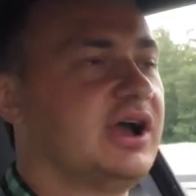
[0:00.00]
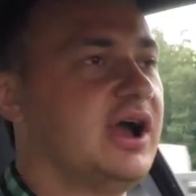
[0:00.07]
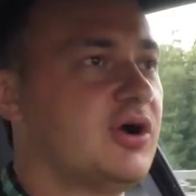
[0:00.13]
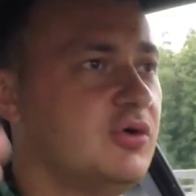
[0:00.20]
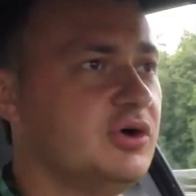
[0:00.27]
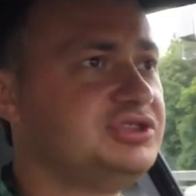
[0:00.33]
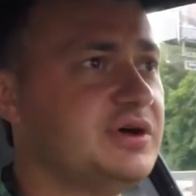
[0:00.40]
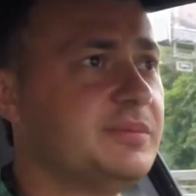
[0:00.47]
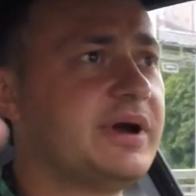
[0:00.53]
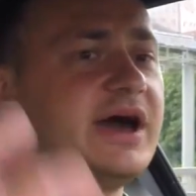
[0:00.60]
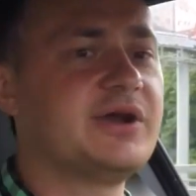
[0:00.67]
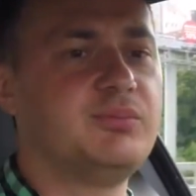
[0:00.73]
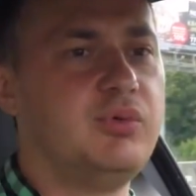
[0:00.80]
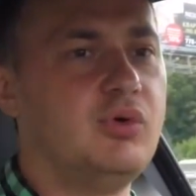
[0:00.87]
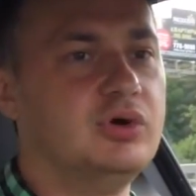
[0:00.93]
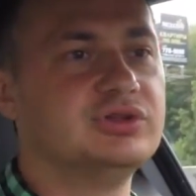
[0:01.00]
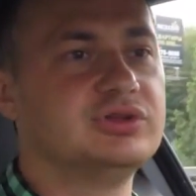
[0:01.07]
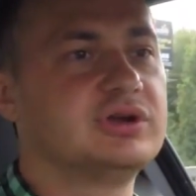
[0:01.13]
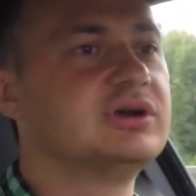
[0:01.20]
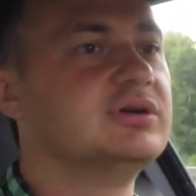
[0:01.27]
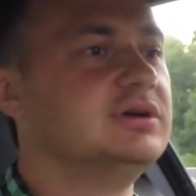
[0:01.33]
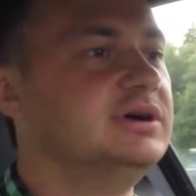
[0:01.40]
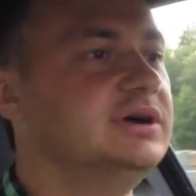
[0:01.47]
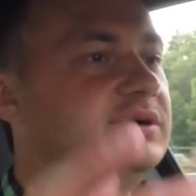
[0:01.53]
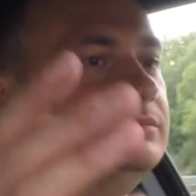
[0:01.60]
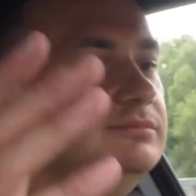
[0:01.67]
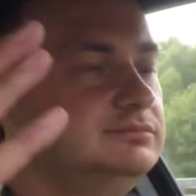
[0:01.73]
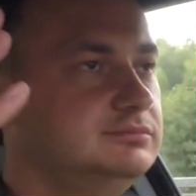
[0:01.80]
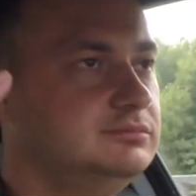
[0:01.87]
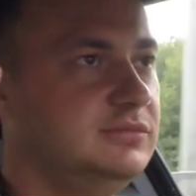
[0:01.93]
Какой там карбон,
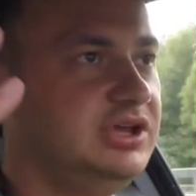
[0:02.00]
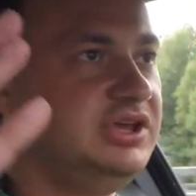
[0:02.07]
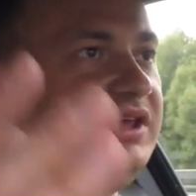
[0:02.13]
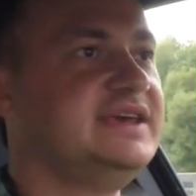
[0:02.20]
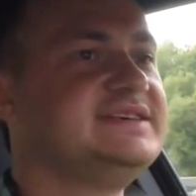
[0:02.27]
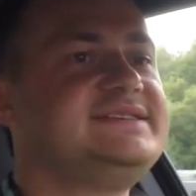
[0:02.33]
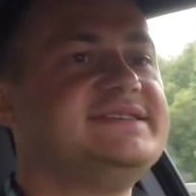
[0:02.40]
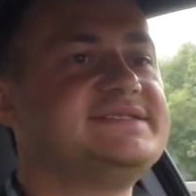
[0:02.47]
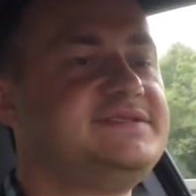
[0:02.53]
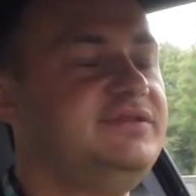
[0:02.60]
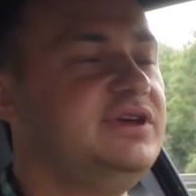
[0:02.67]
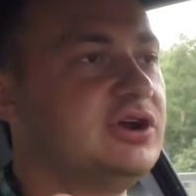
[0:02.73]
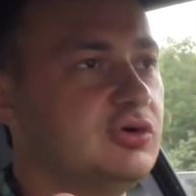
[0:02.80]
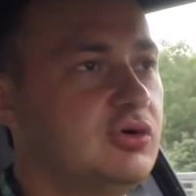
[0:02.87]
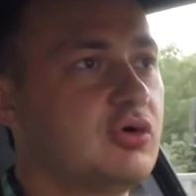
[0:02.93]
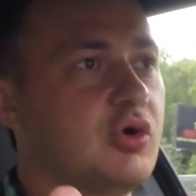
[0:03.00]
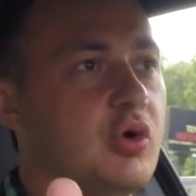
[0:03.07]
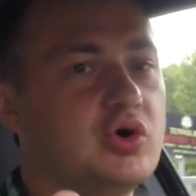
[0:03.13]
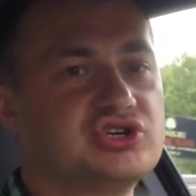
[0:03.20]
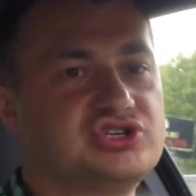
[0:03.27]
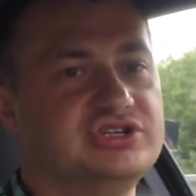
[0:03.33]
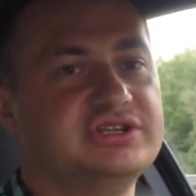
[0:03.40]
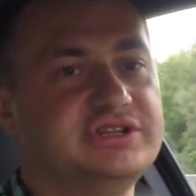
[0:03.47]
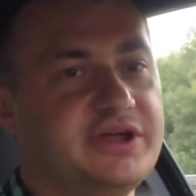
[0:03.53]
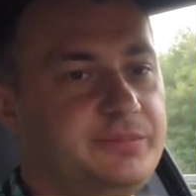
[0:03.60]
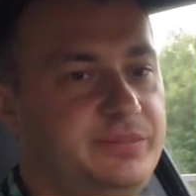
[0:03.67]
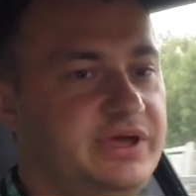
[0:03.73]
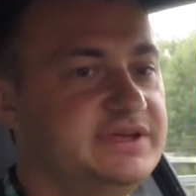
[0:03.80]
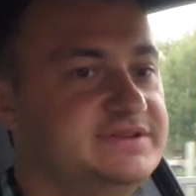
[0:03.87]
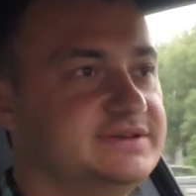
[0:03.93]
а, если сверху кожа на
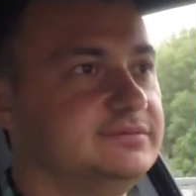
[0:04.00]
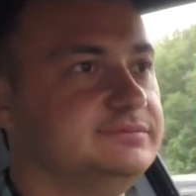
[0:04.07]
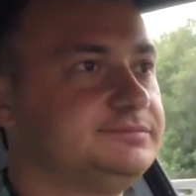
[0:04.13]
торпеде.